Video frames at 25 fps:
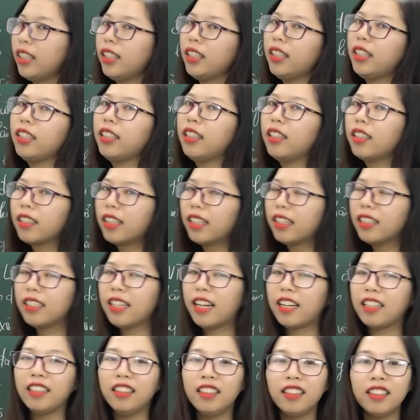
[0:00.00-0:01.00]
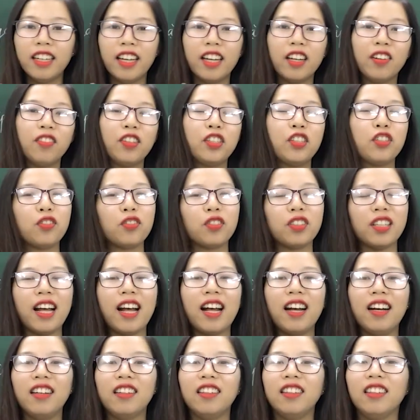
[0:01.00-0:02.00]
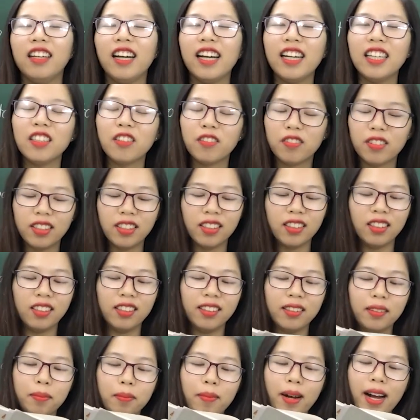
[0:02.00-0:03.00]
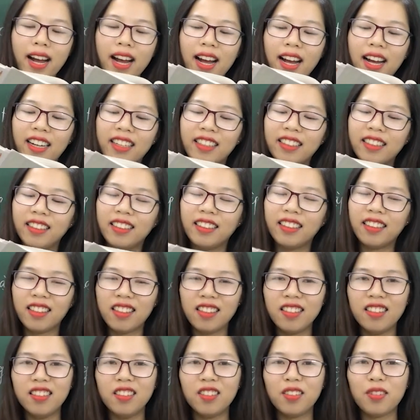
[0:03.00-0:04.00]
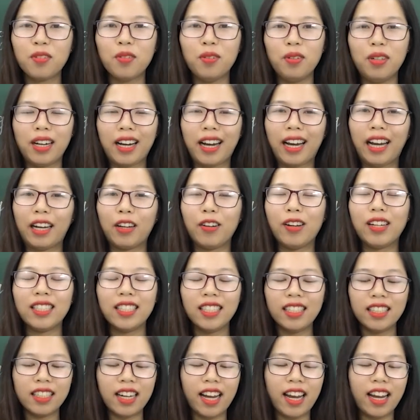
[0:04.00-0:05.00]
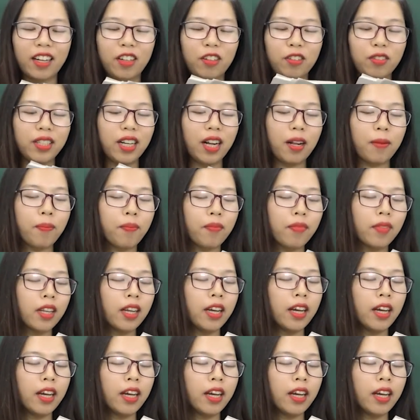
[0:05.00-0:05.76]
Tiên thì được tác giả đưa đến với chúng ta ở ngay dòng thơ thứ 3, thứ 4 của cái đoạn trích này, đúng không?